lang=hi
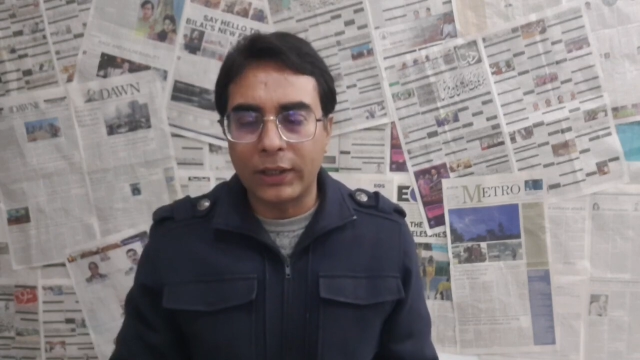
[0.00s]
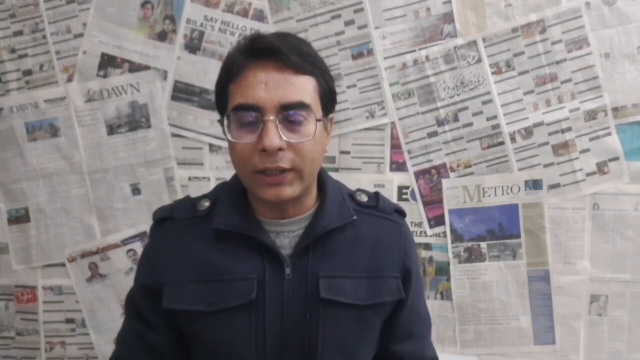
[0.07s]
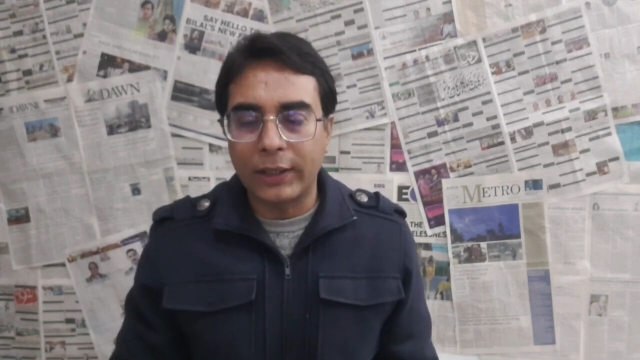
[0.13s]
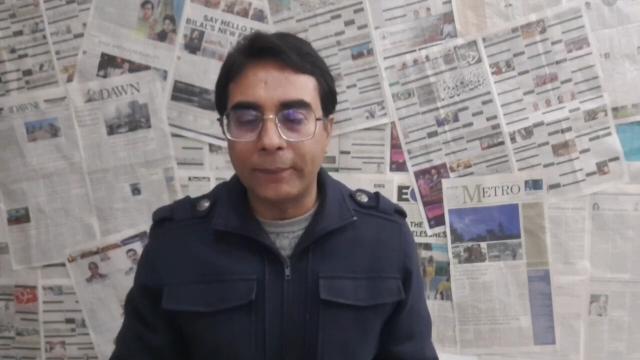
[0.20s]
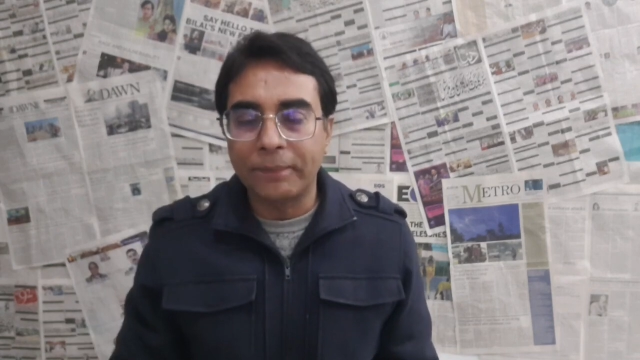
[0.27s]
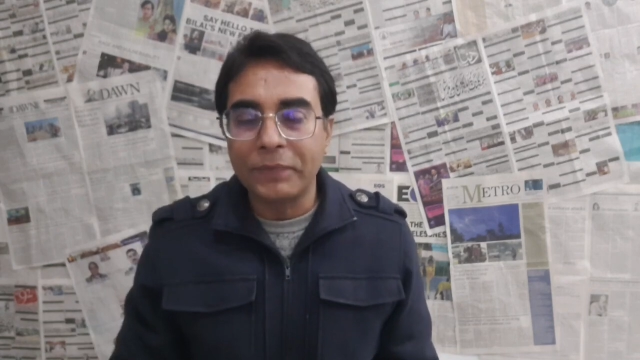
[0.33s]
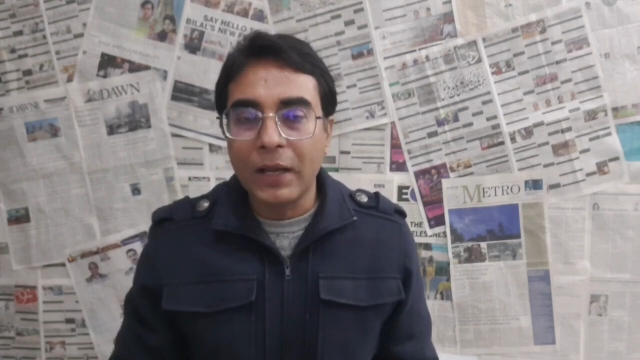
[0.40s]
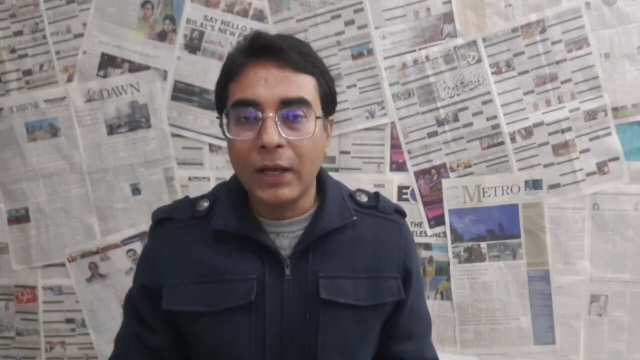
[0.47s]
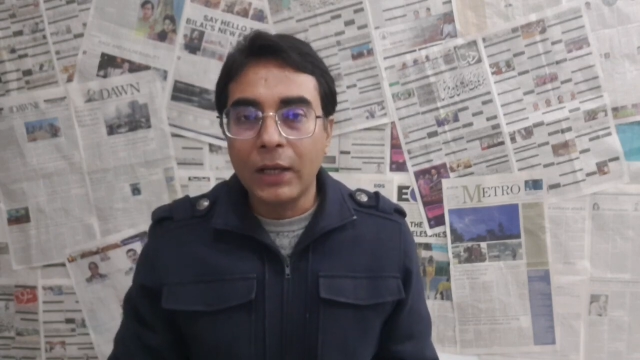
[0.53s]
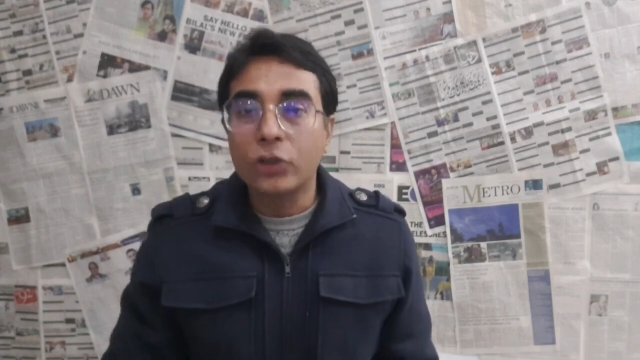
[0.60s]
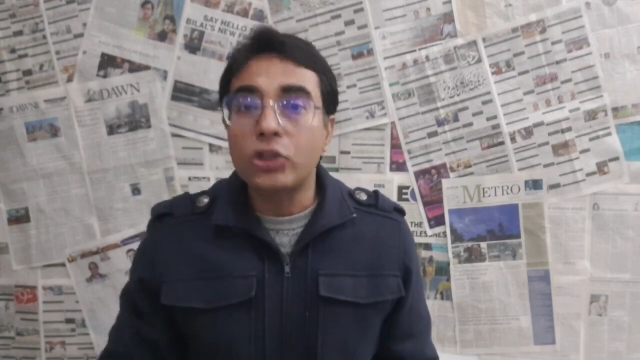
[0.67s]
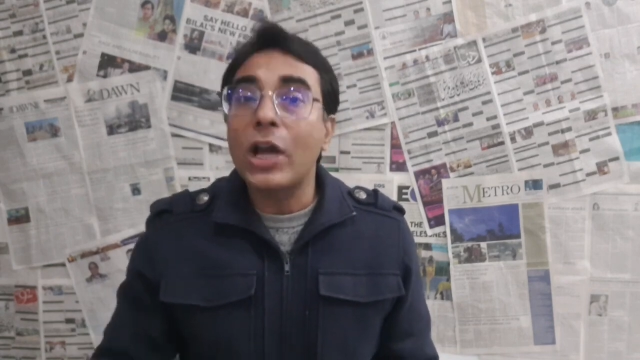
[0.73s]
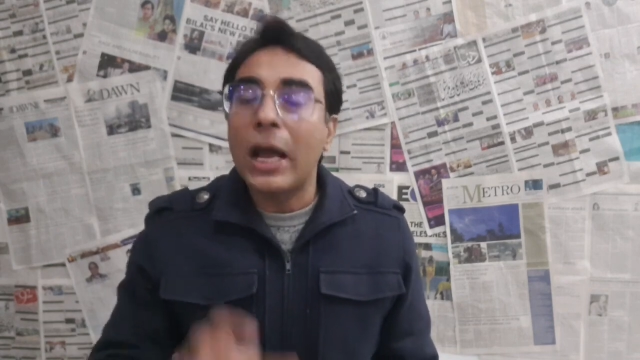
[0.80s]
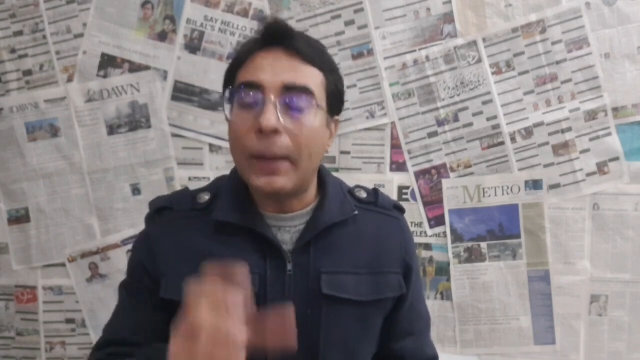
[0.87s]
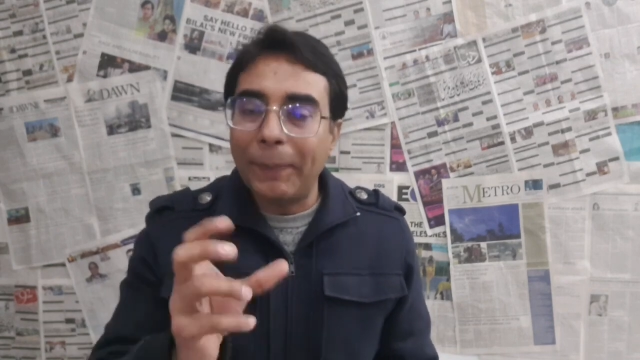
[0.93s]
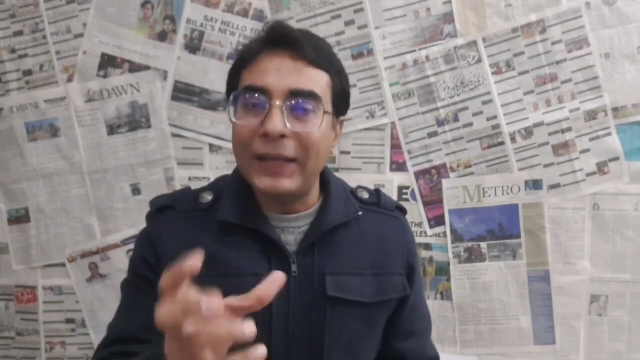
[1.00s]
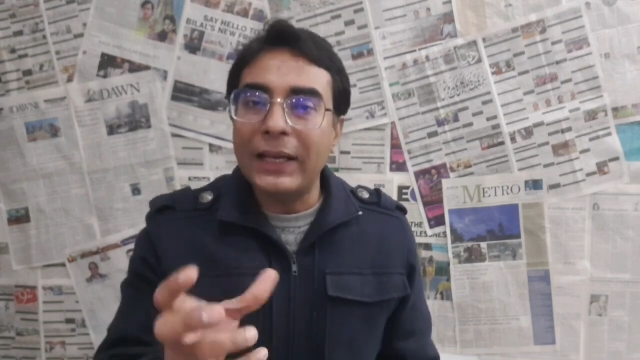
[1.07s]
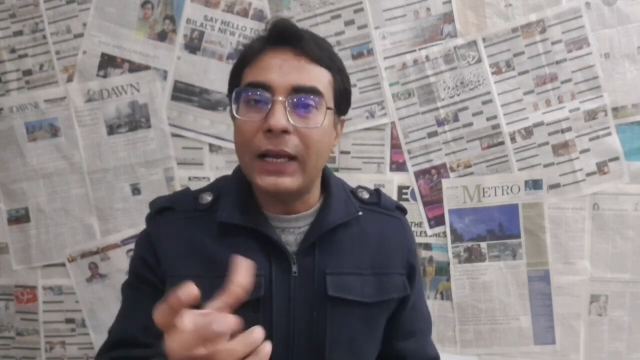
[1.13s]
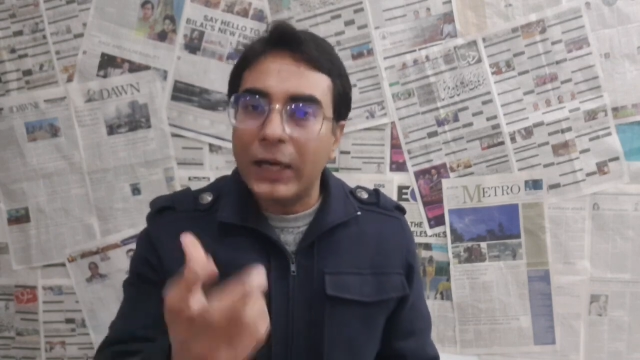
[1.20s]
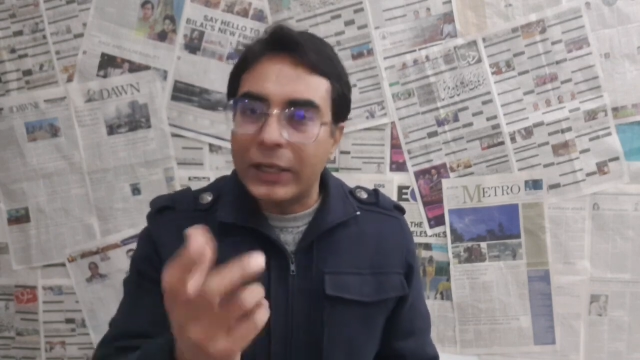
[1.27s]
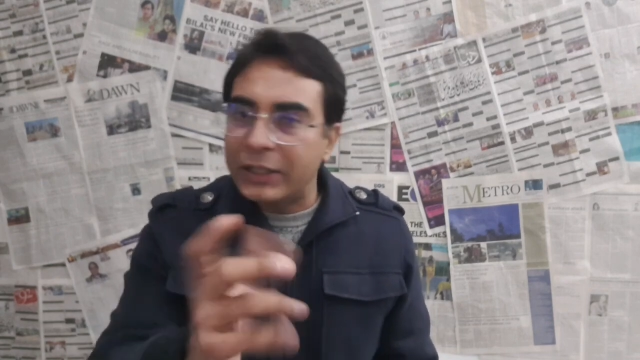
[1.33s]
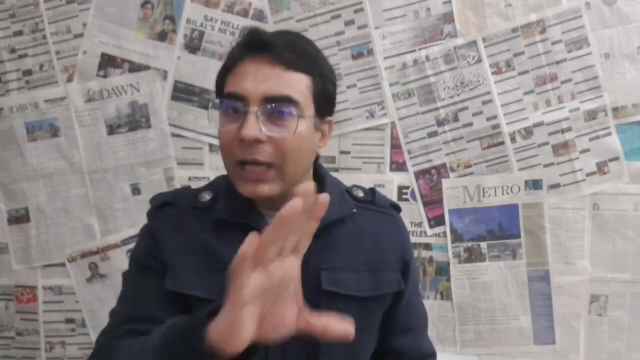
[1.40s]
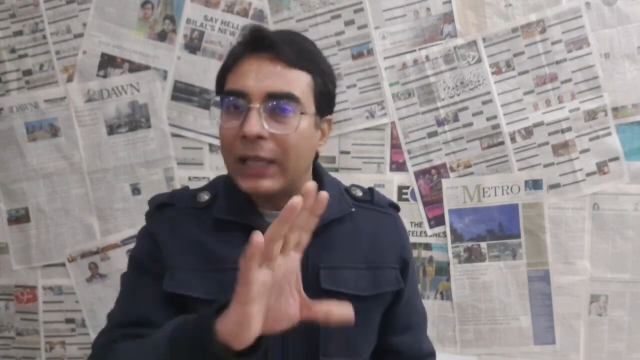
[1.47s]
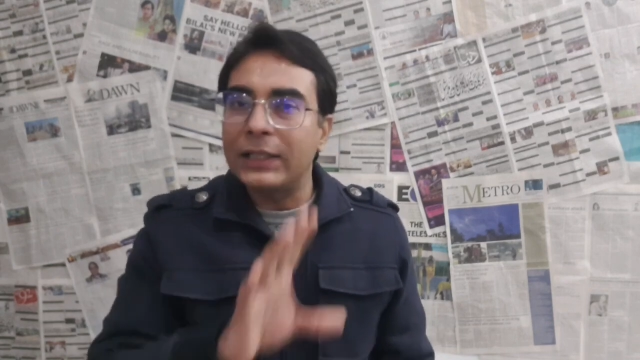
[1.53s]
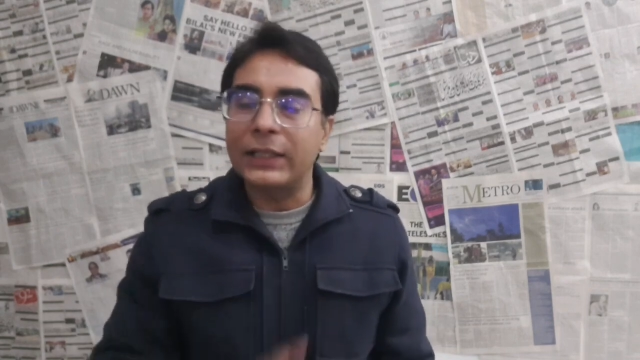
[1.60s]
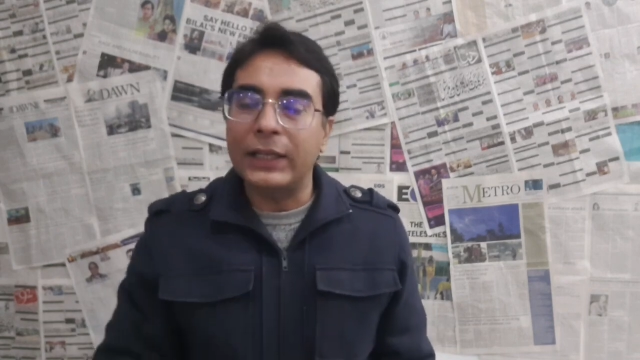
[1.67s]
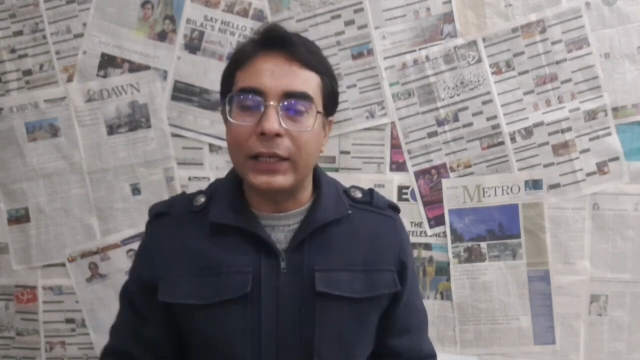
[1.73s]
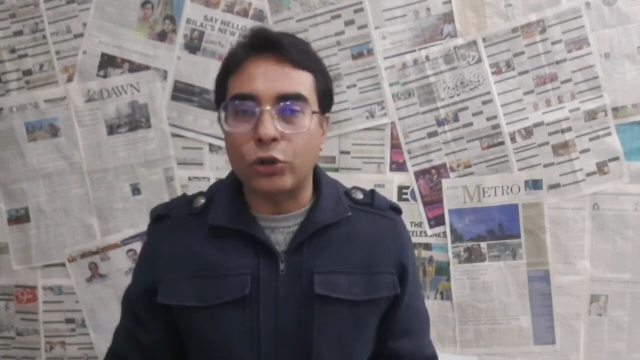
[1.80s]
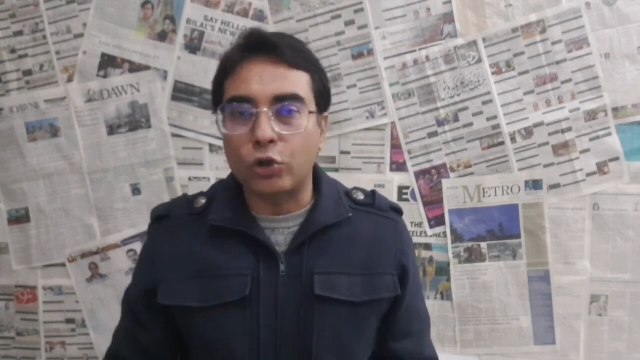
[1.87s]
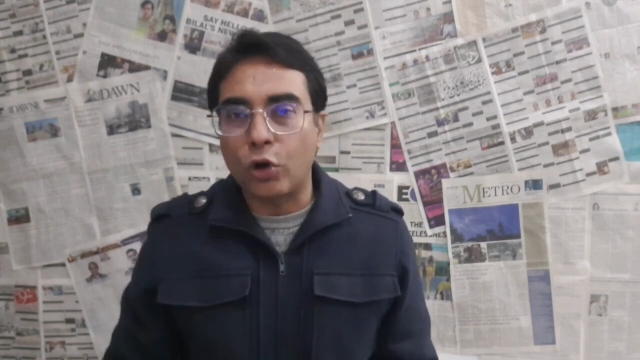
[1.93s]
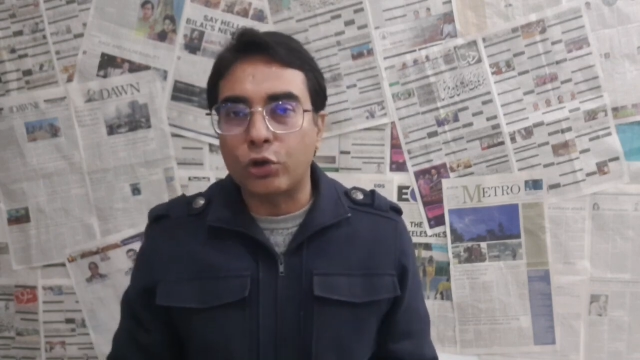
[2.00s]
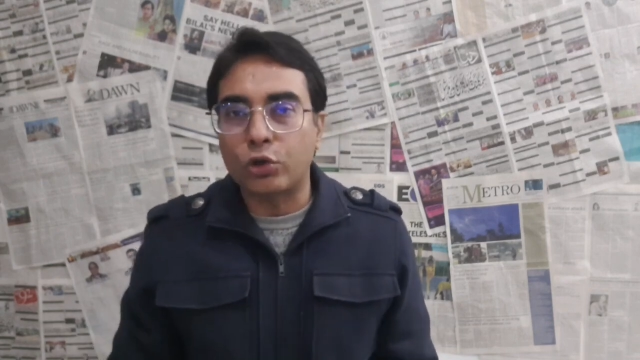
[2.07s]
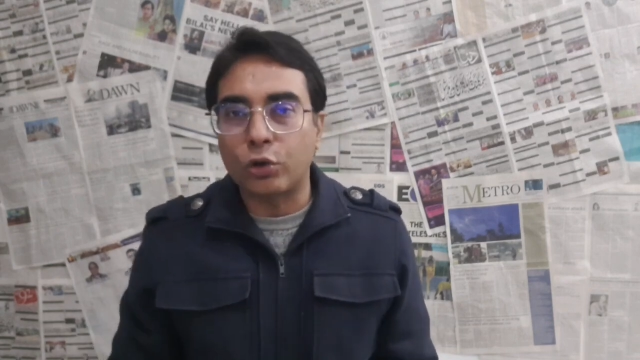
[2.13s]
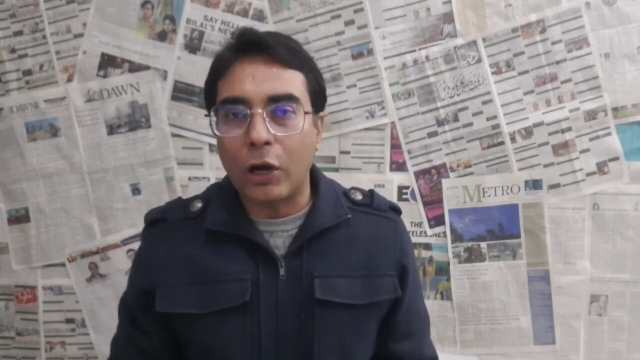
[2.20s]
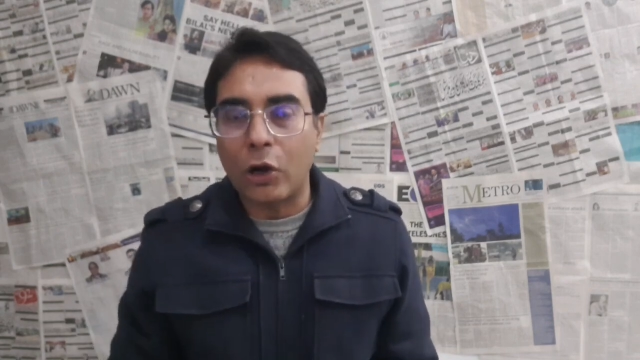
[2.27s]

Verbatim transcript: कर दी है चार पहिया लटका दी हैं चौक